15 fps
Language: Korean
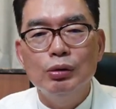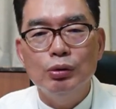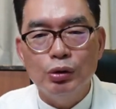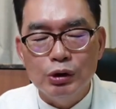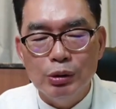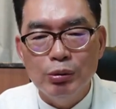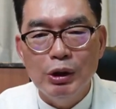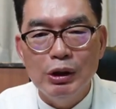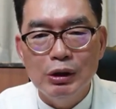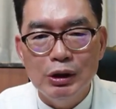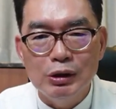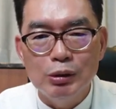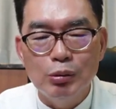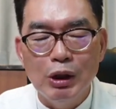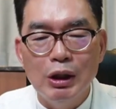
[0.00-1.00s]
조심해야
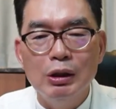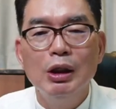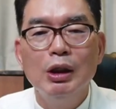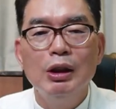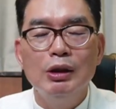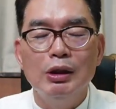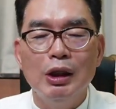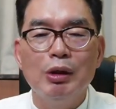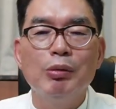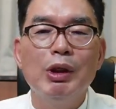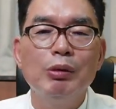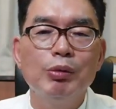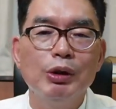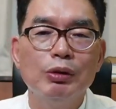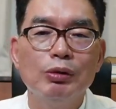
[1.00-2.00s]
되지만
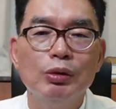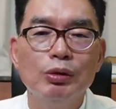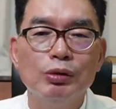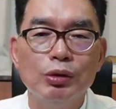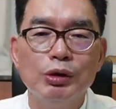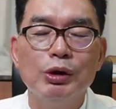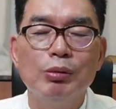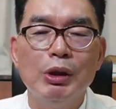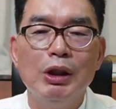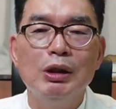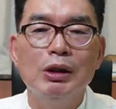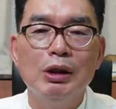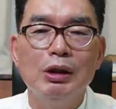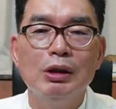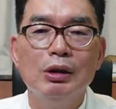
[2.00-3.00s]
냉방병도 조심해야
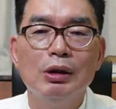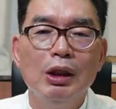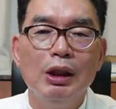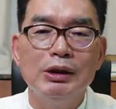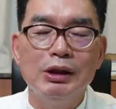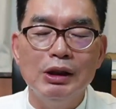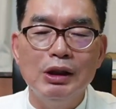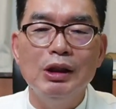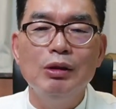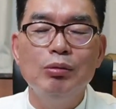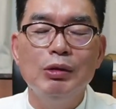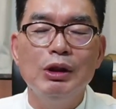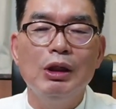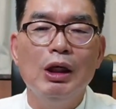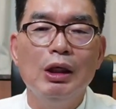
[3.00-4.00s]
될
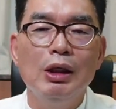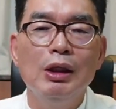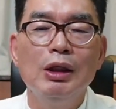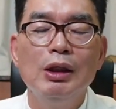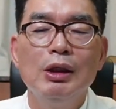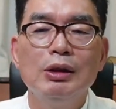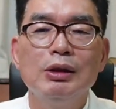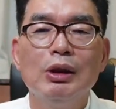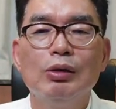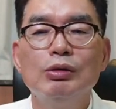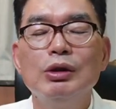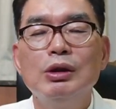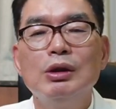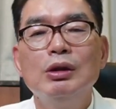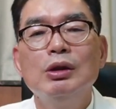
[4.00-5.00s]
시기입니다. 자
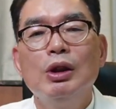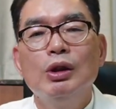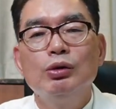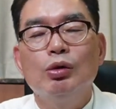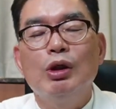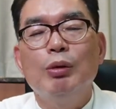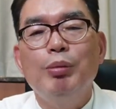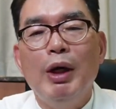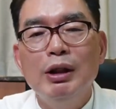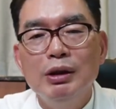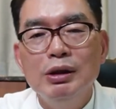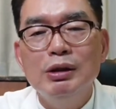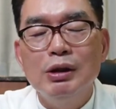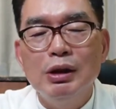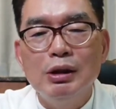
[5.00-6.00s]
오늘은 저가
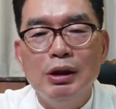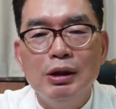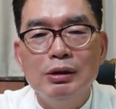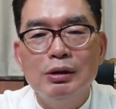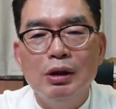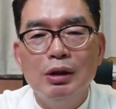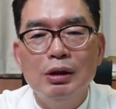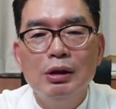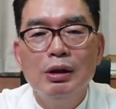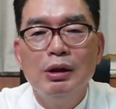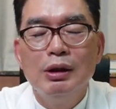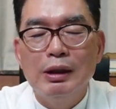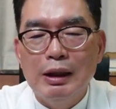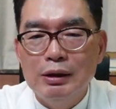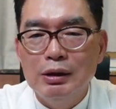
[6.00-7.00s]
박리증에 대해서
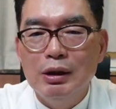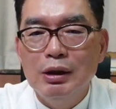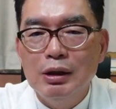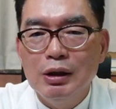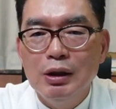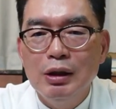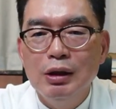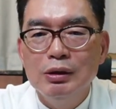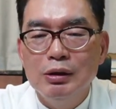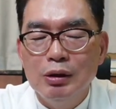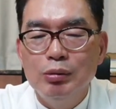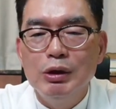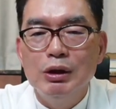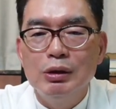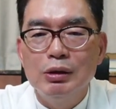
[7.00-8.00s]
간단하게
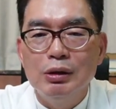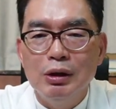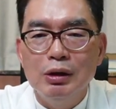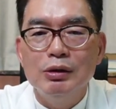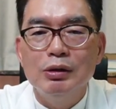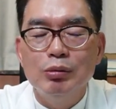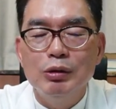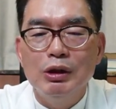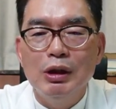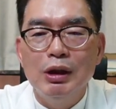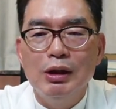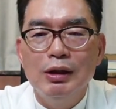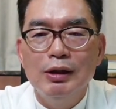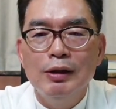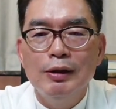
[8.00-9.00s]

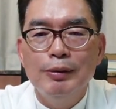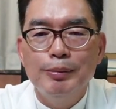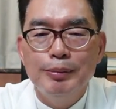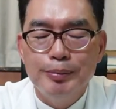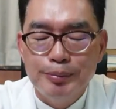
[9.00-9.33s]
설명드렸습니다.